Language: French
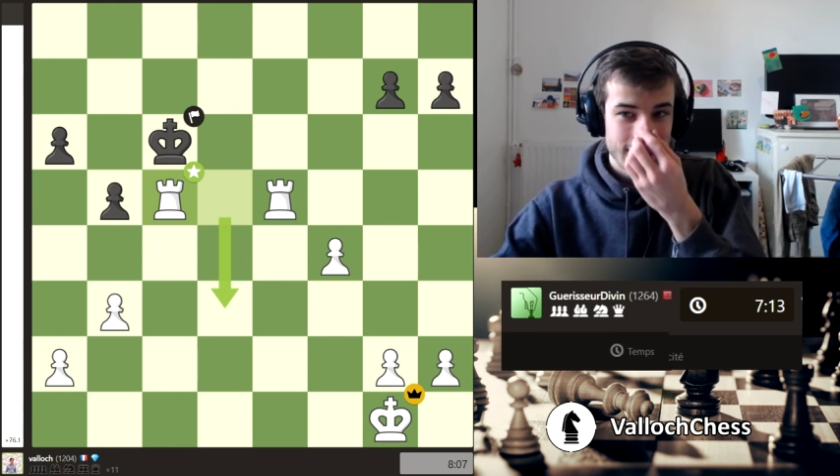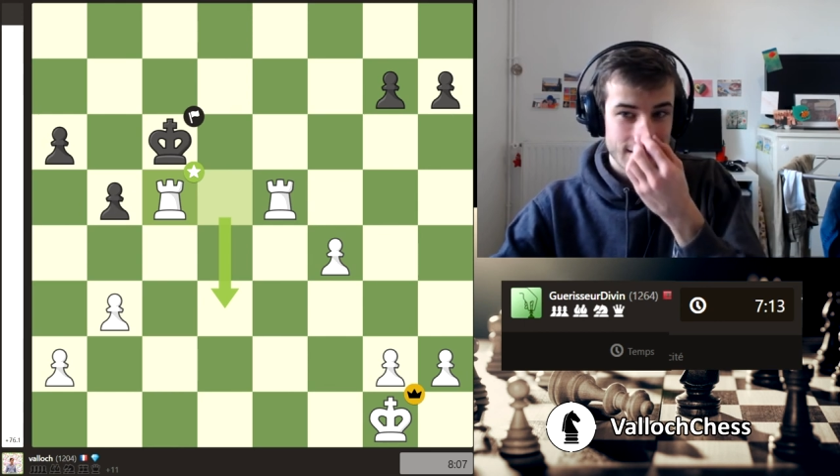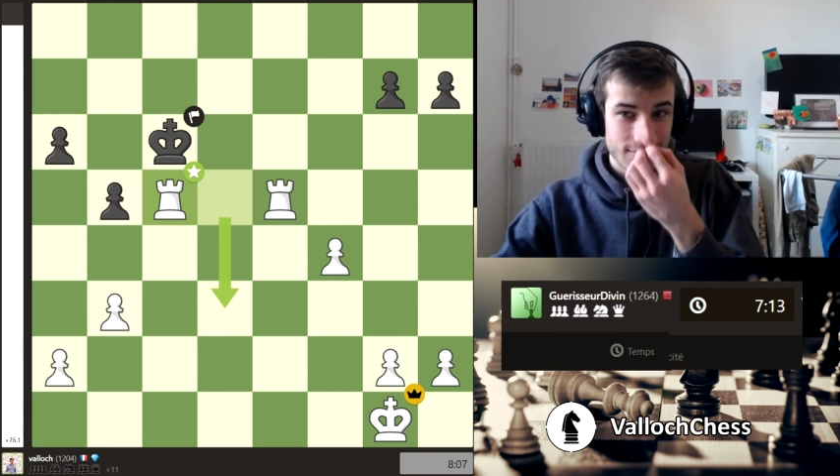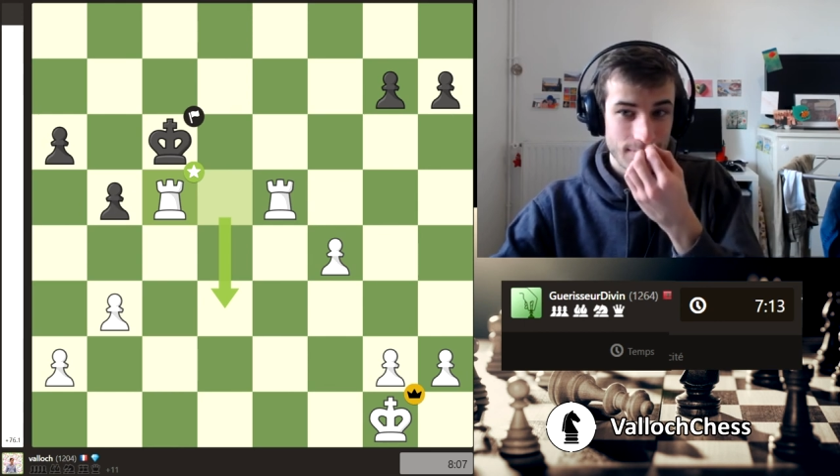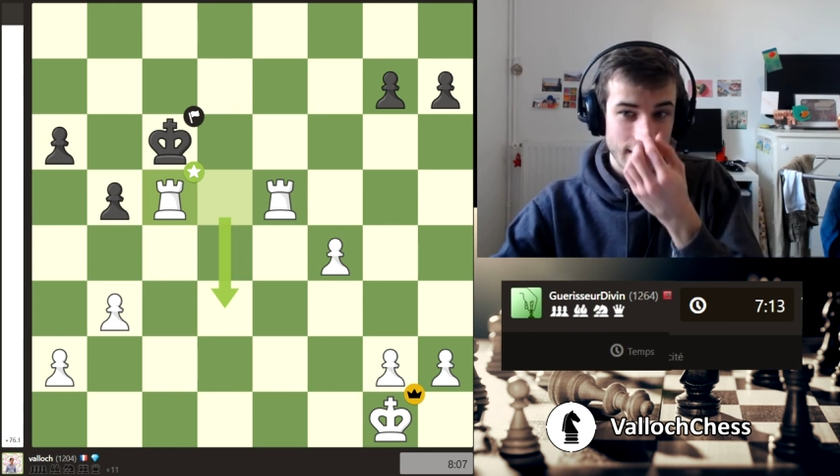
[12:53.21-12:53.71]

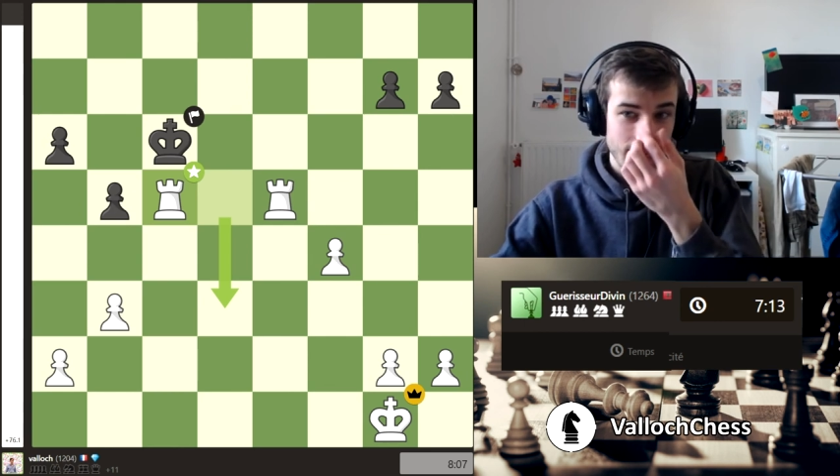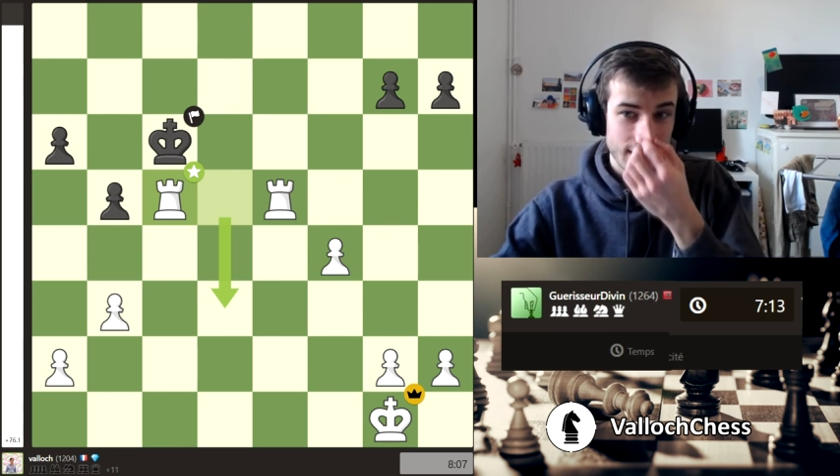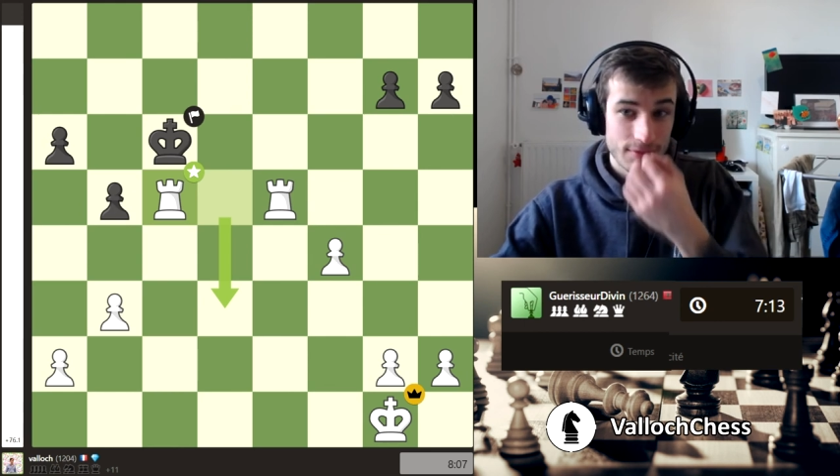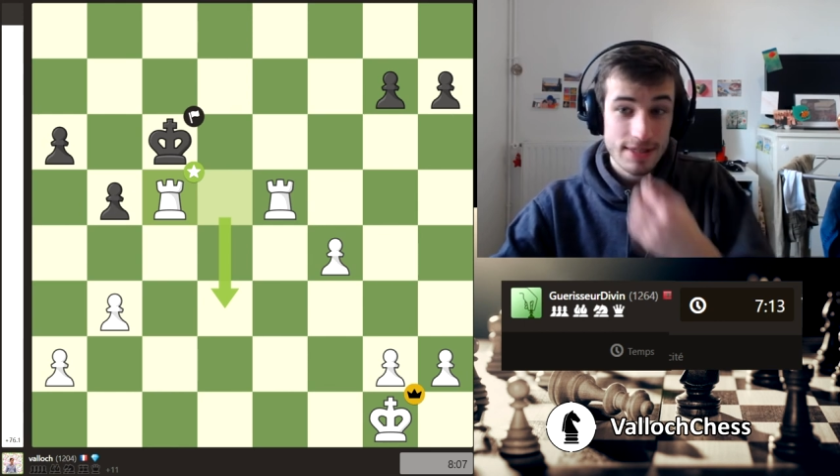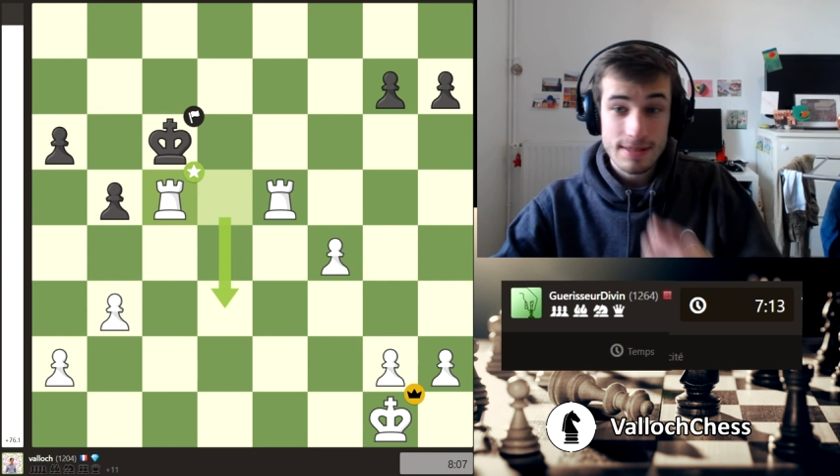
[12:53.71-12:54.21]
mais
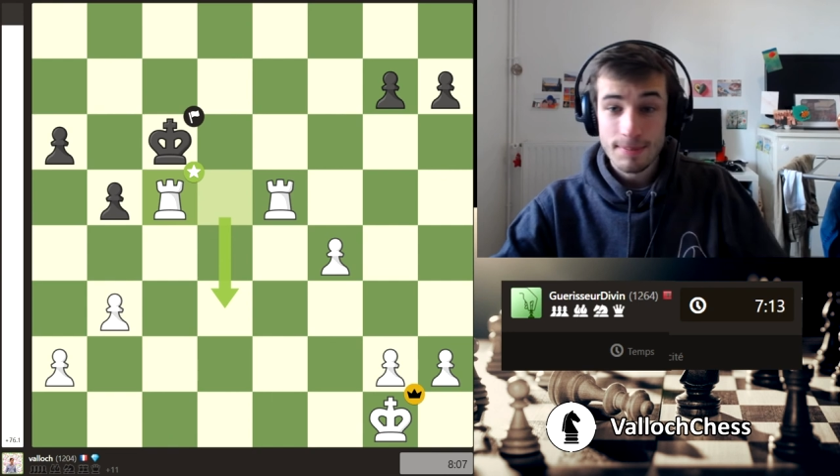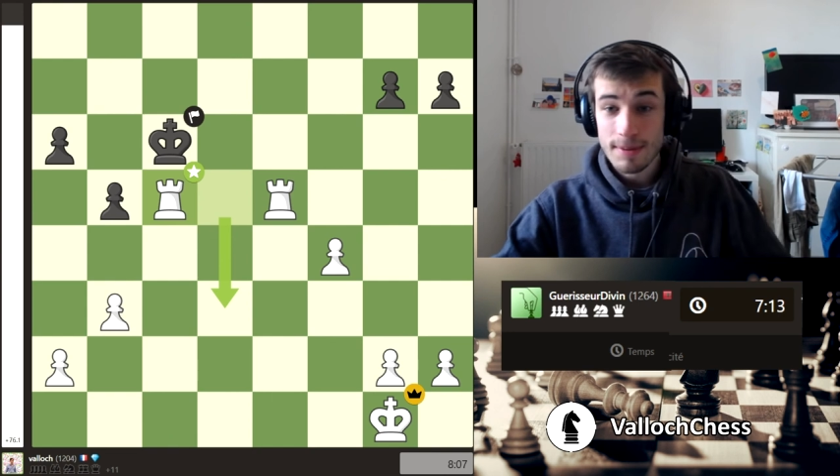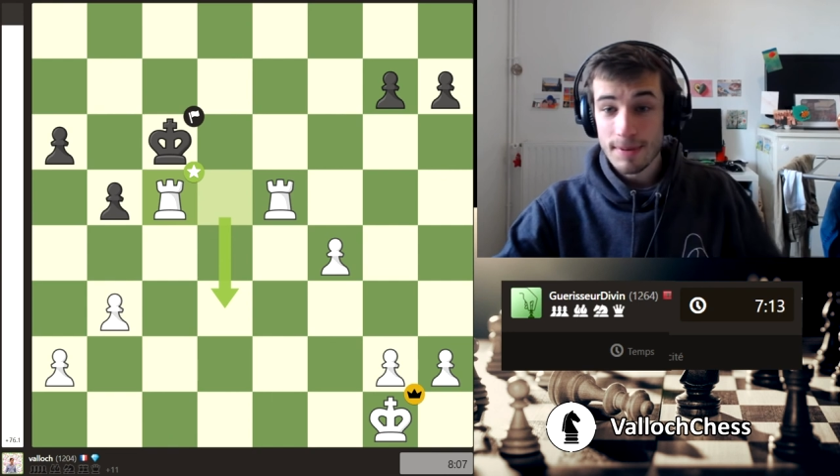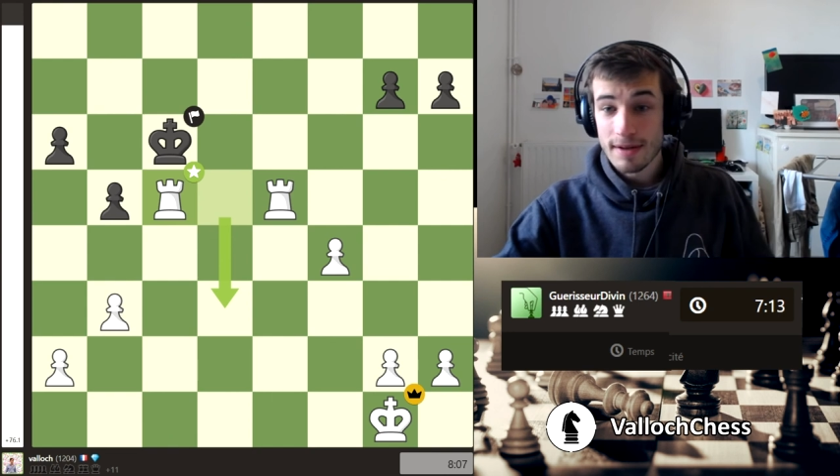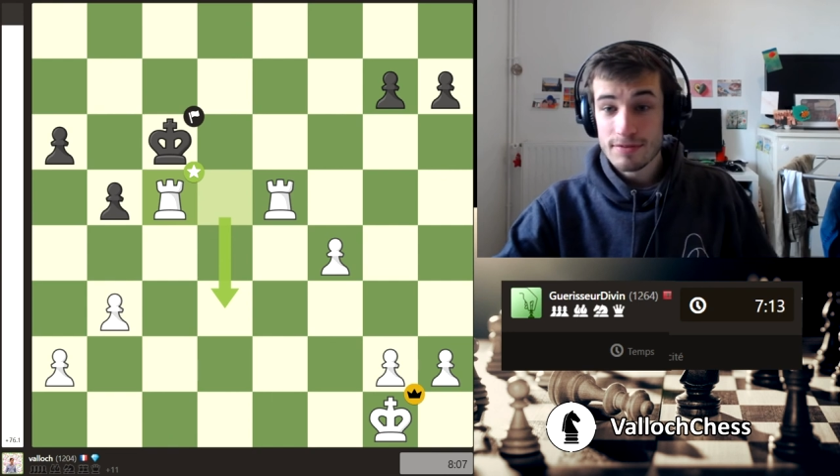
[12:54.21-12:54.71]
oui, c'est pas hyper grave,